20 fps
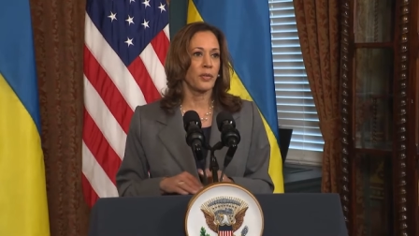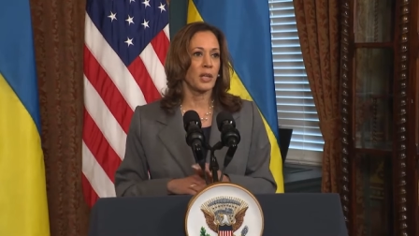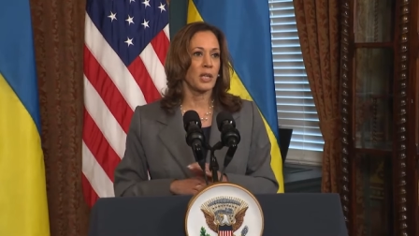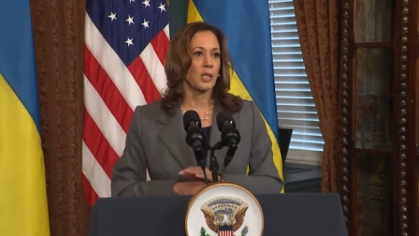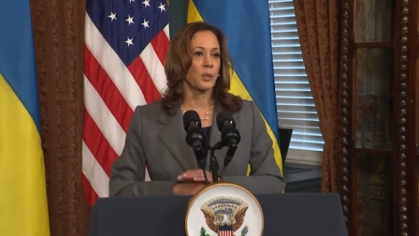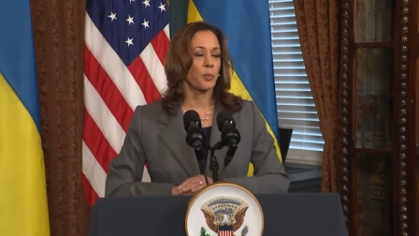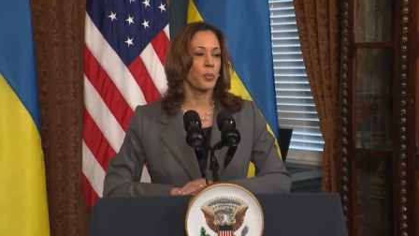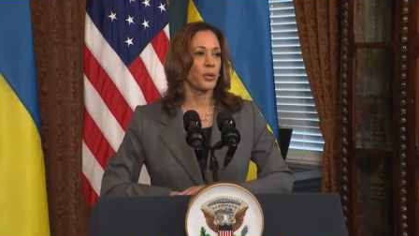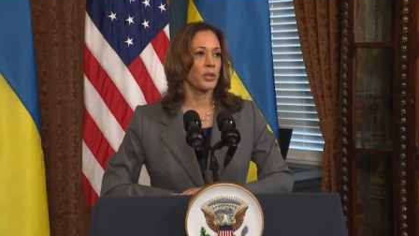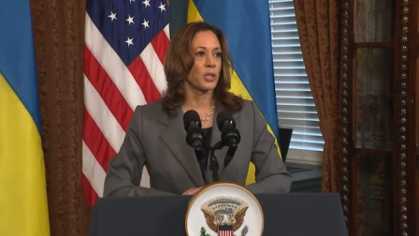
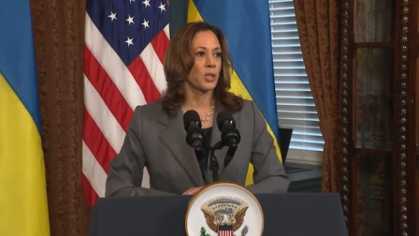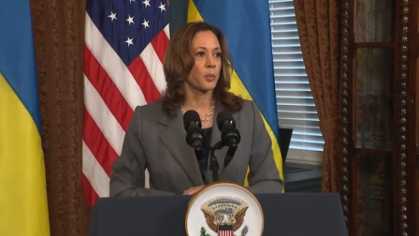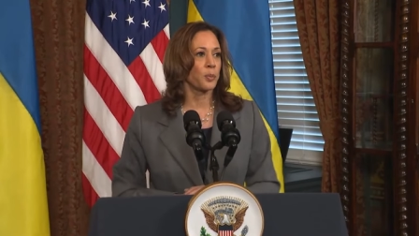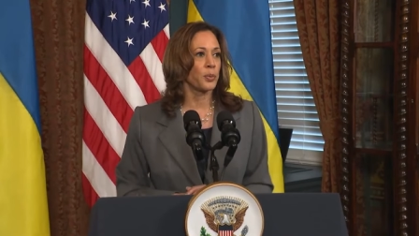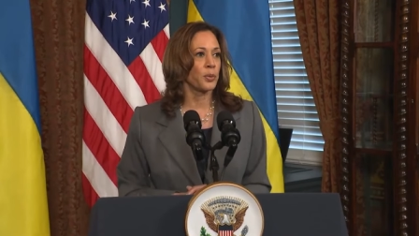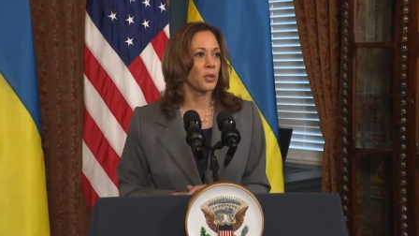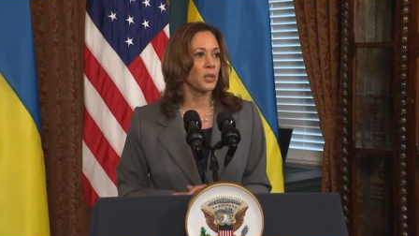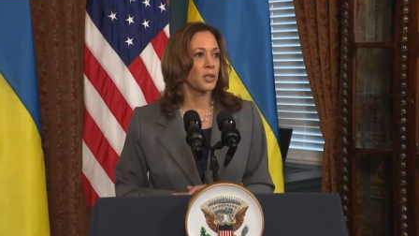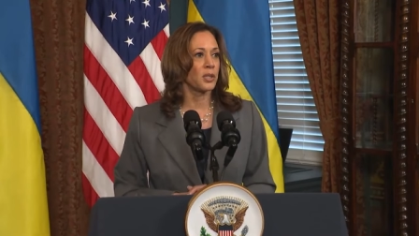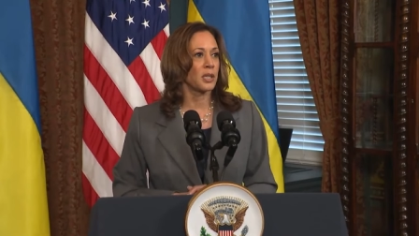принципов
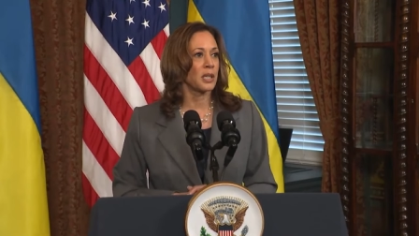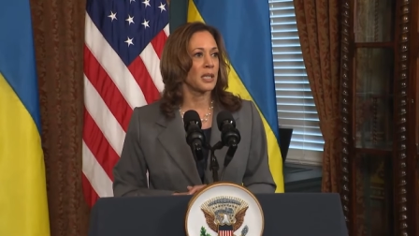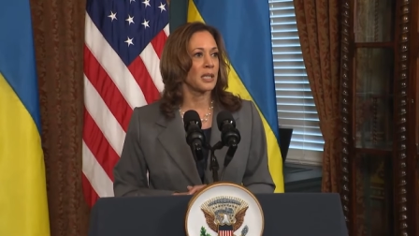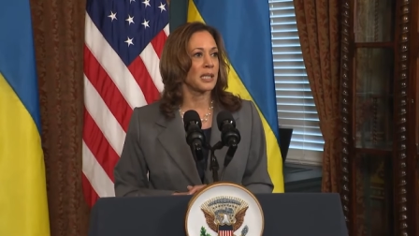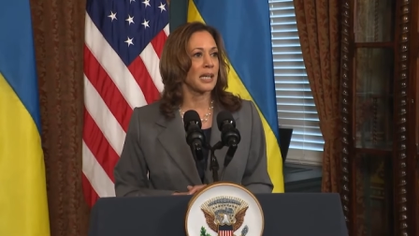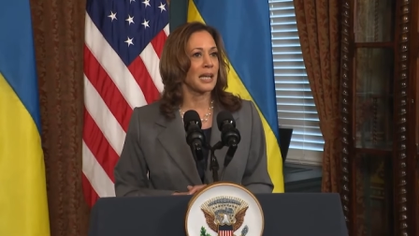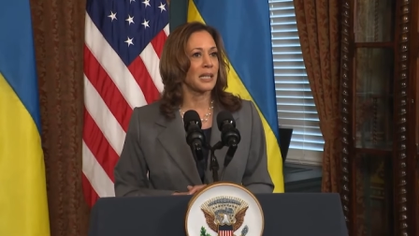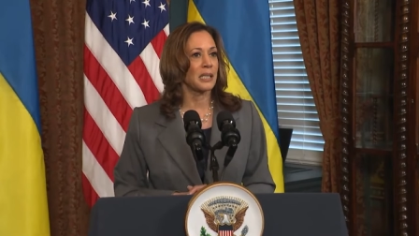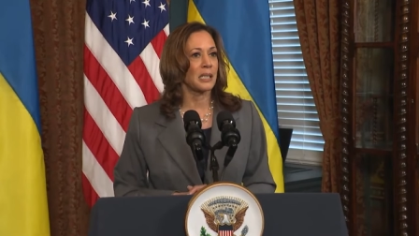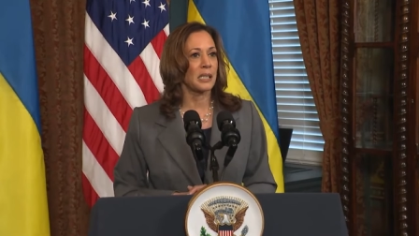подвергается
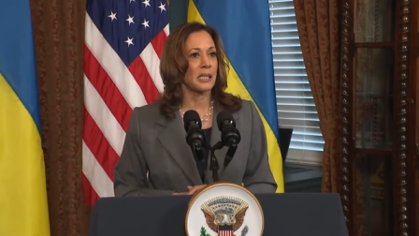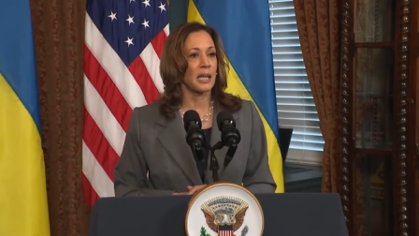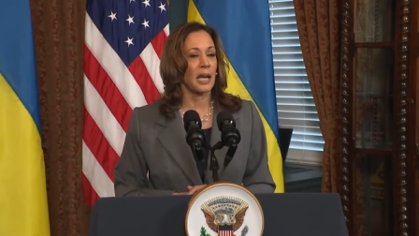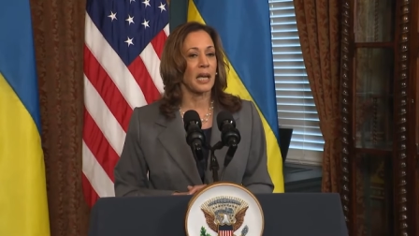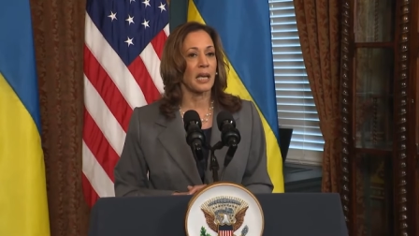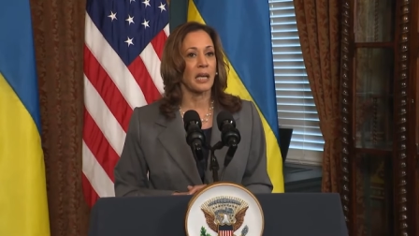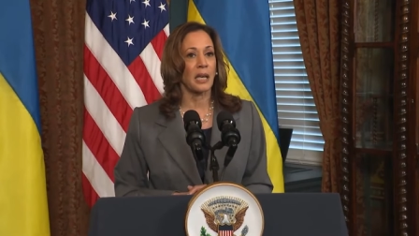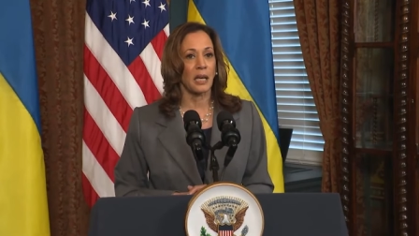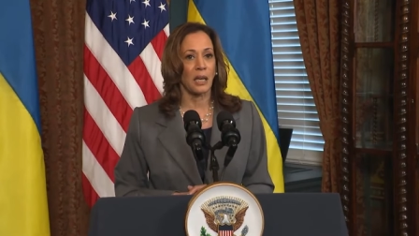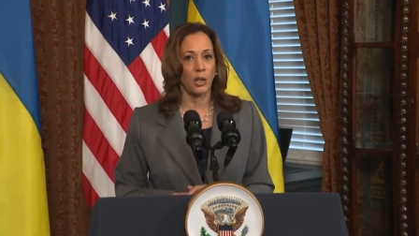
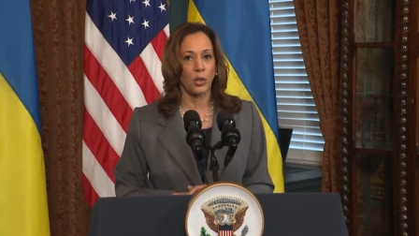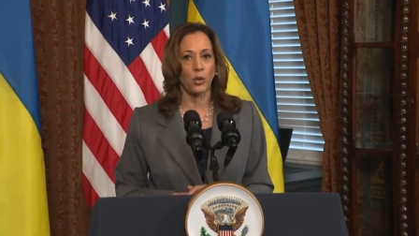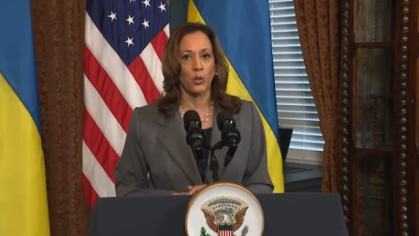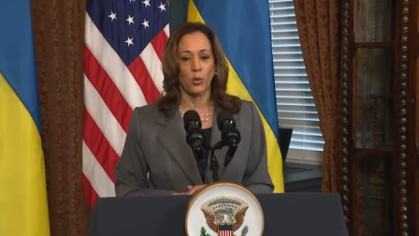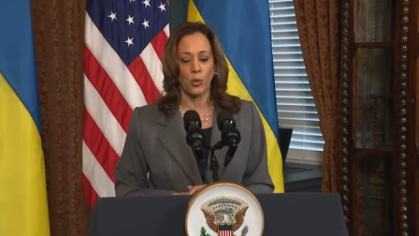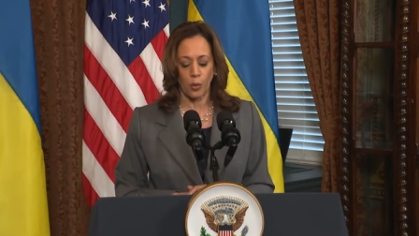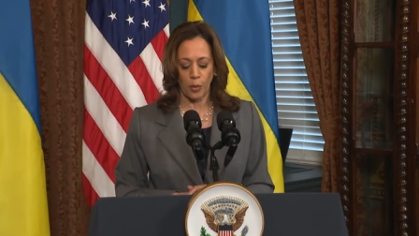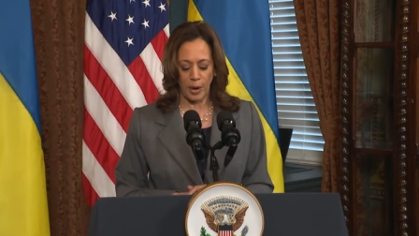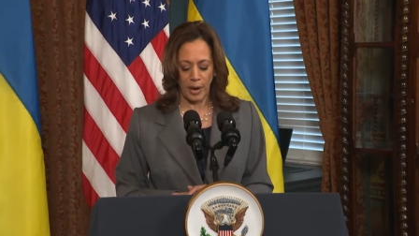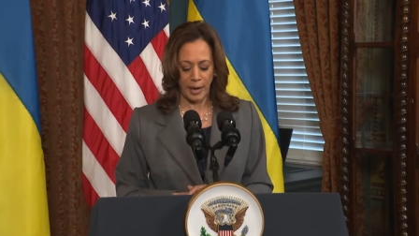опасности в
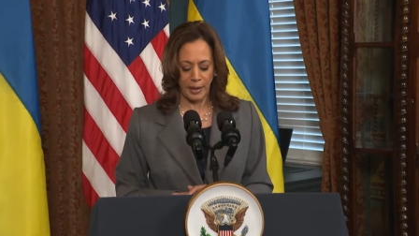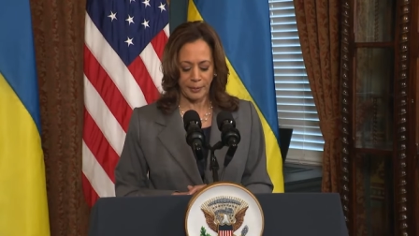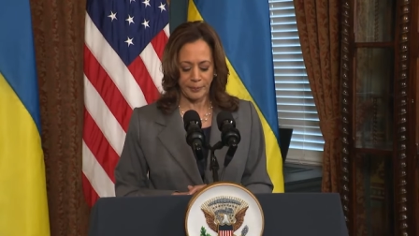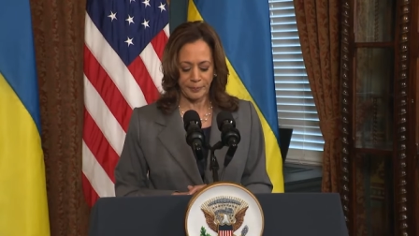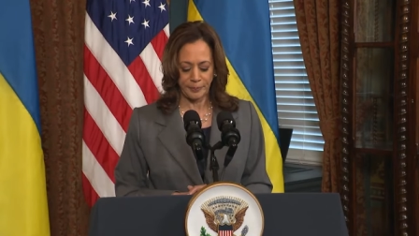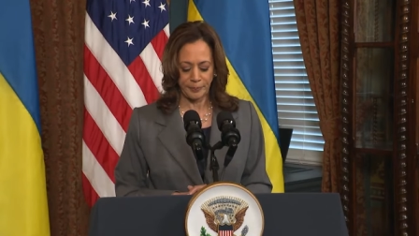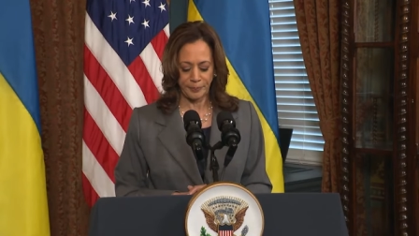Украине.